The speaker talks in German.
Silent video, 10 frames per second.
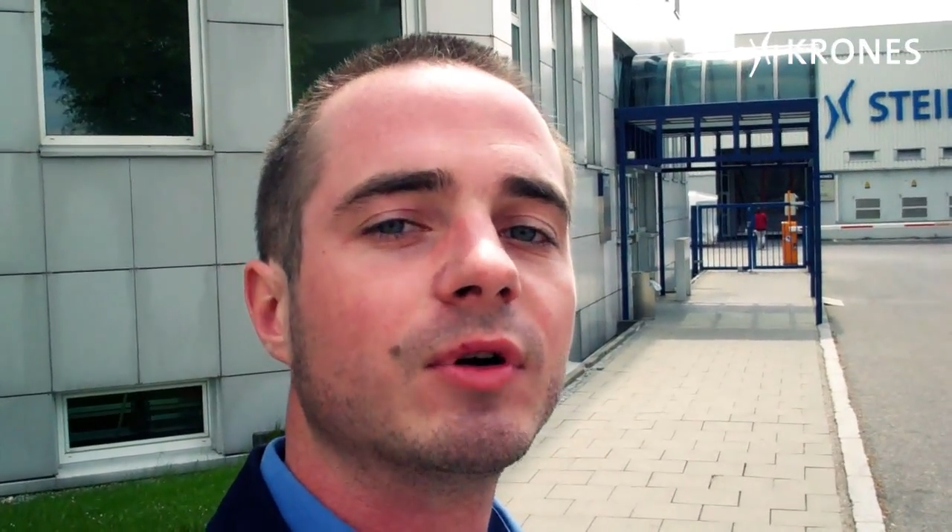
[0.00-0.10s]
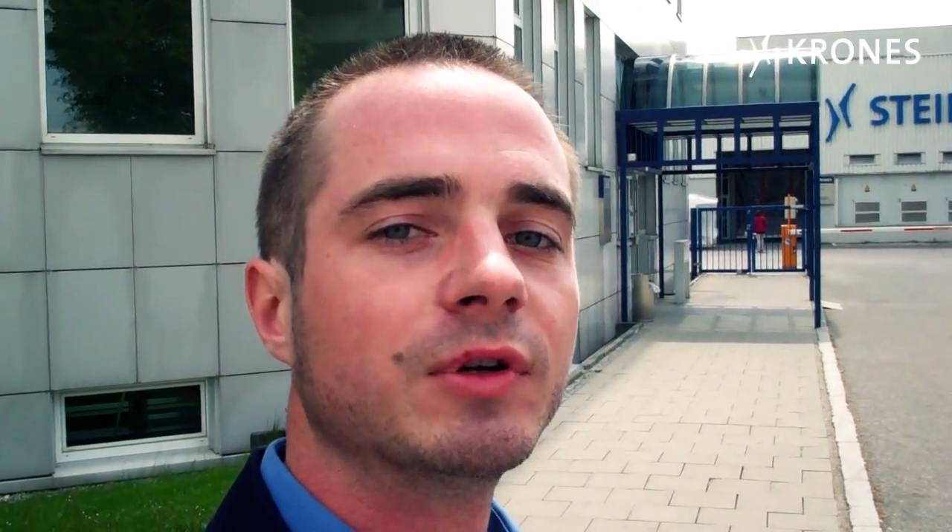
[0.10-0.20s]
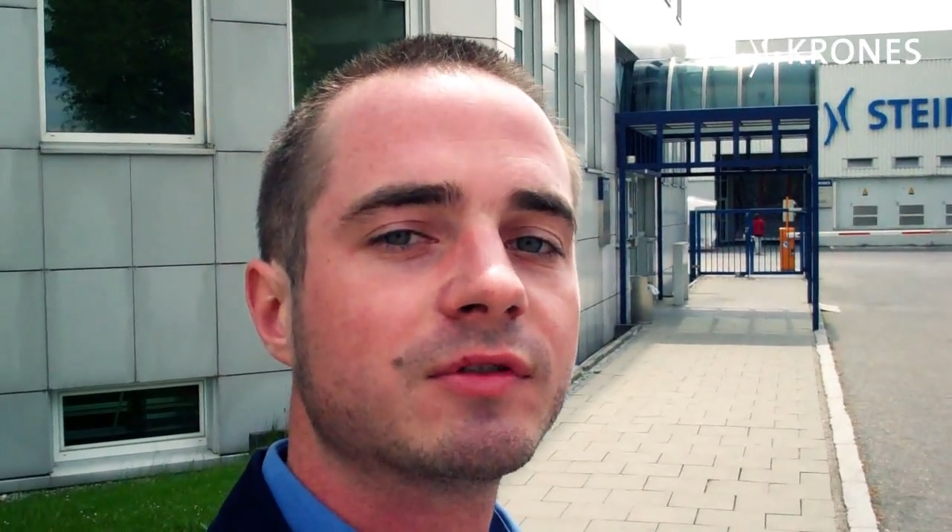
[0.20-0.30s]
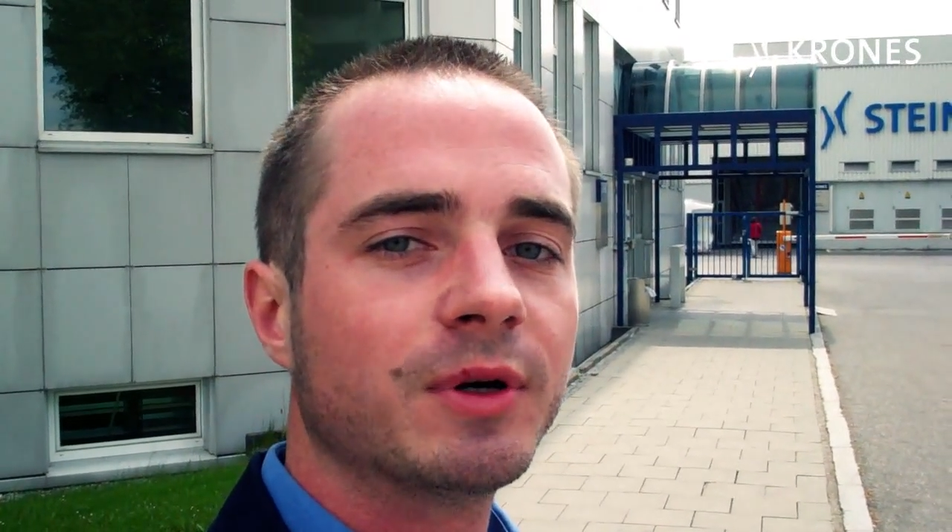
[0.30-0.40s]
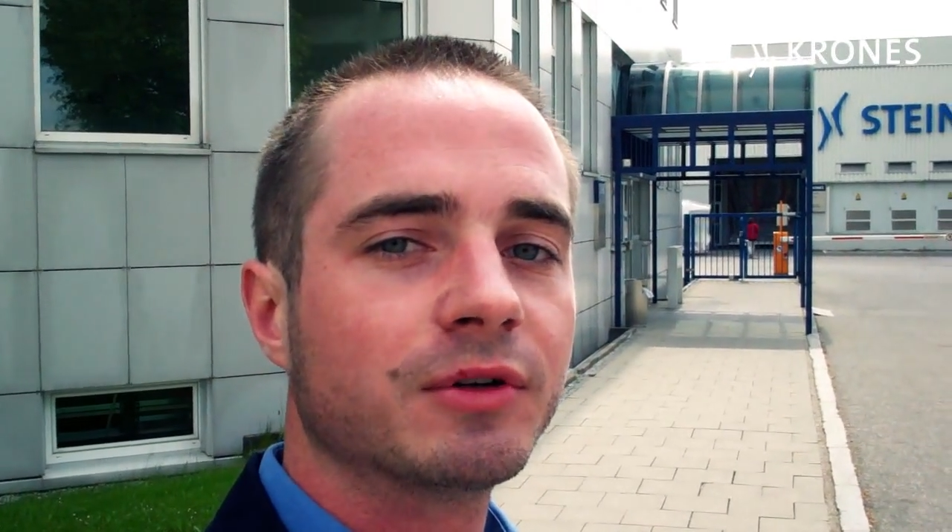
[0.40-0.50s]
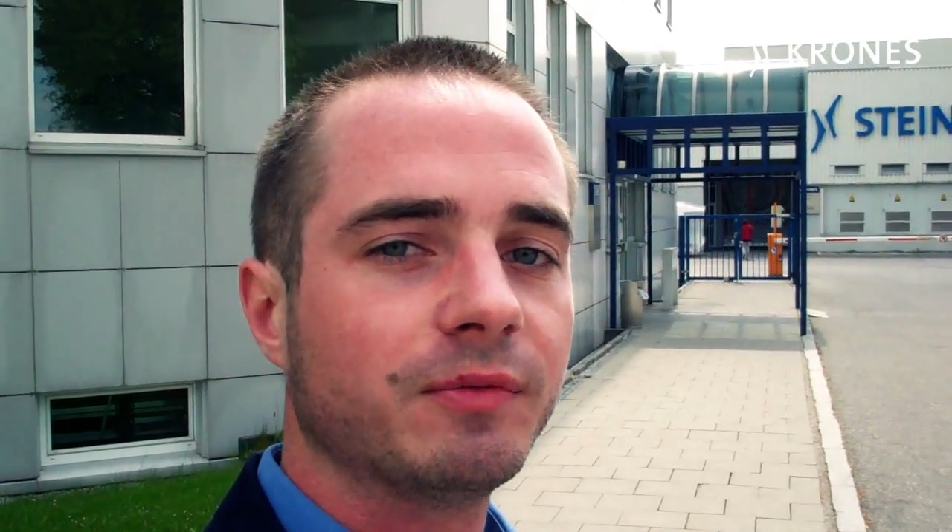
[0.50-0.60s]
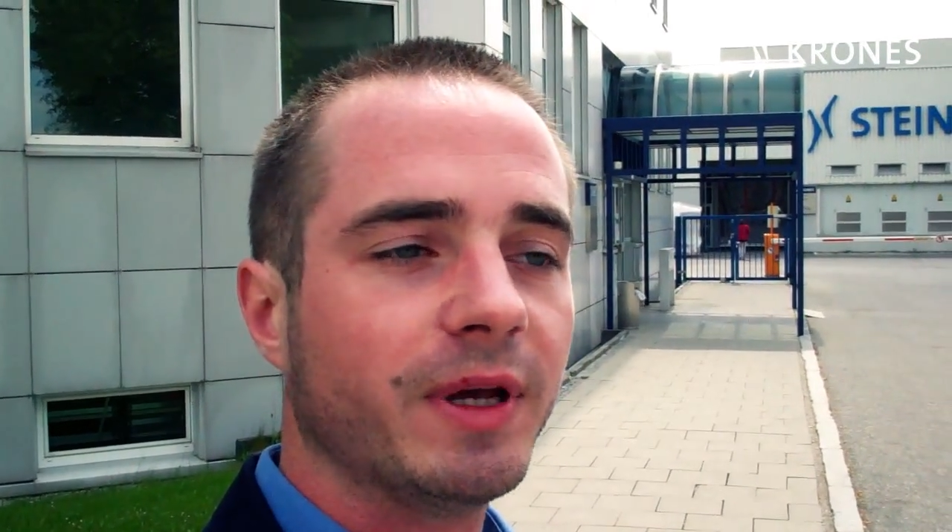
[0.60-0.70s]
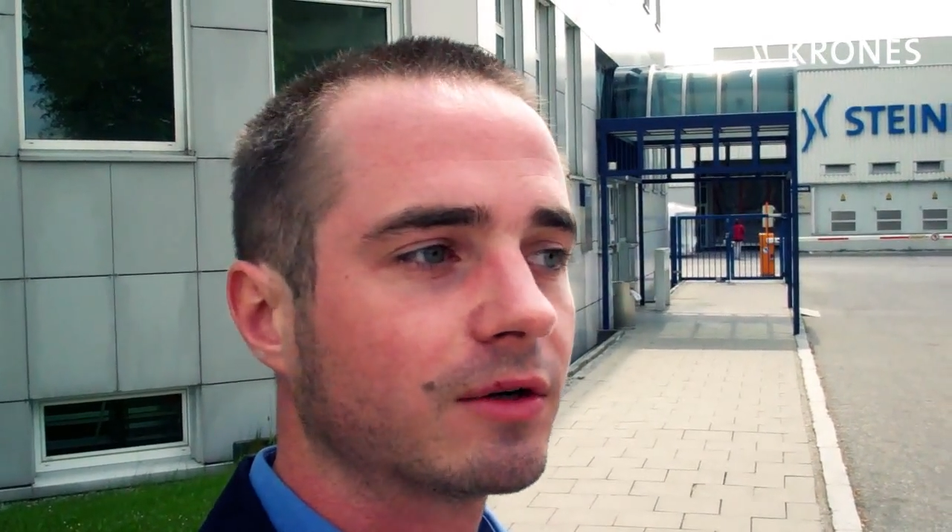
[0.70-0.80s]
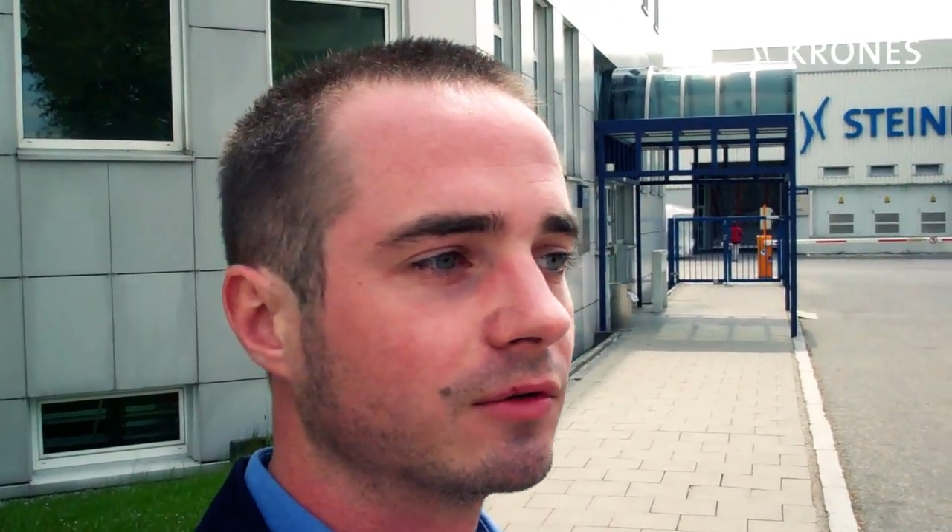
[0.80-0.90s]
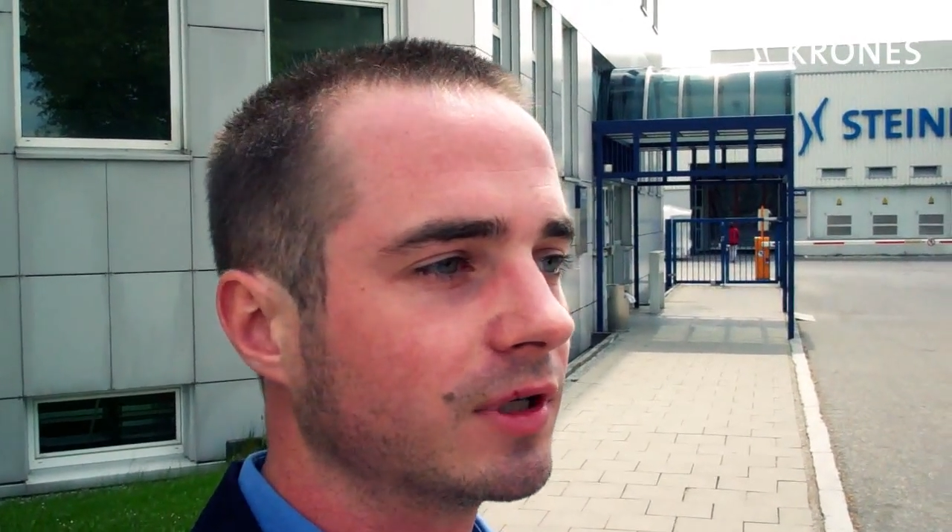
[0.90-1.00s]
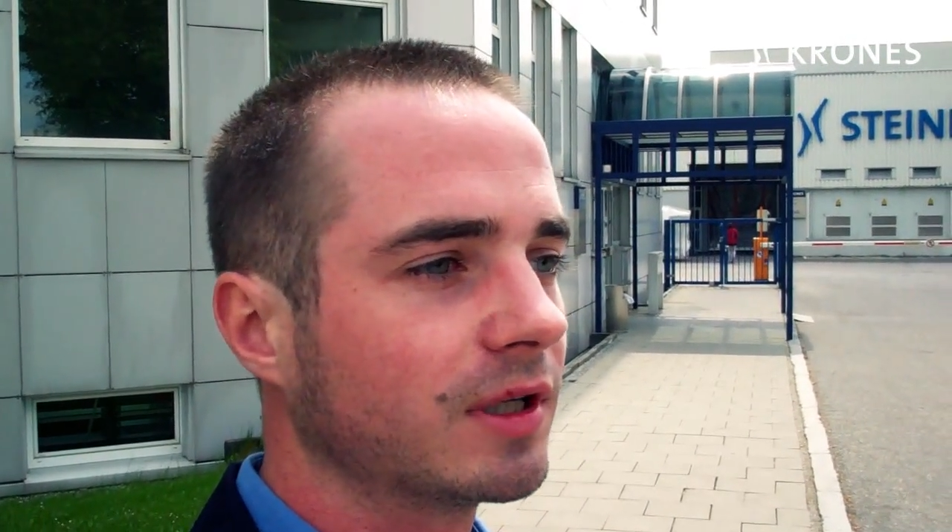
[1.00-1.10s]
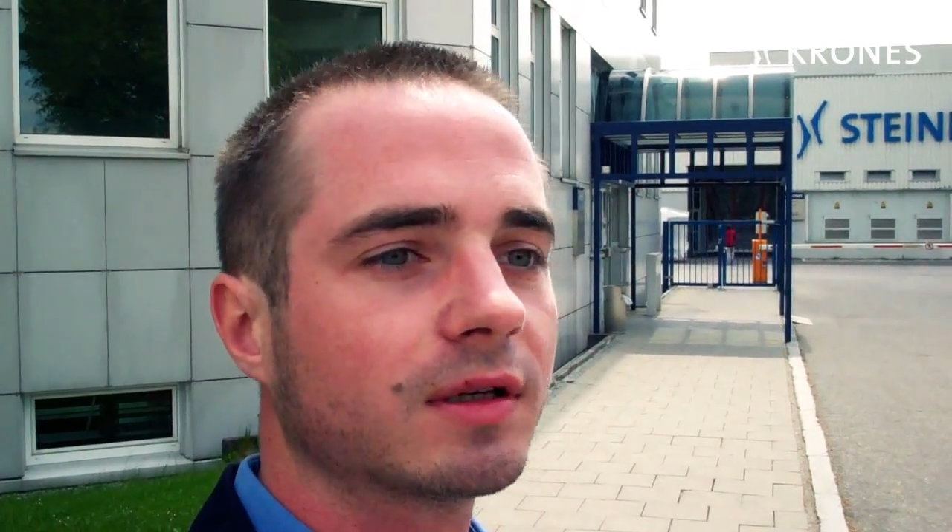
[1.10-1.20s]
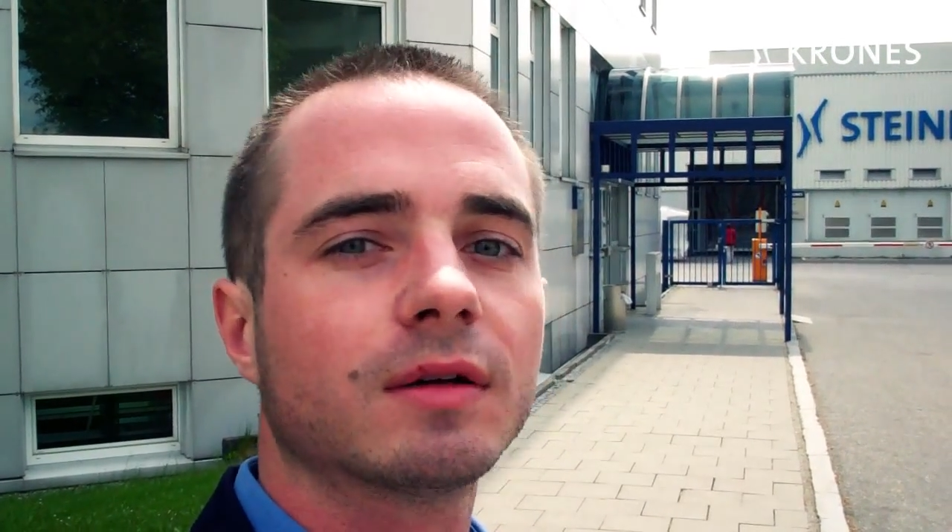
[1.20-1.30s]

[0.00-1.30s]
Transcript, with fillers: kurz mal durchs Werk und ich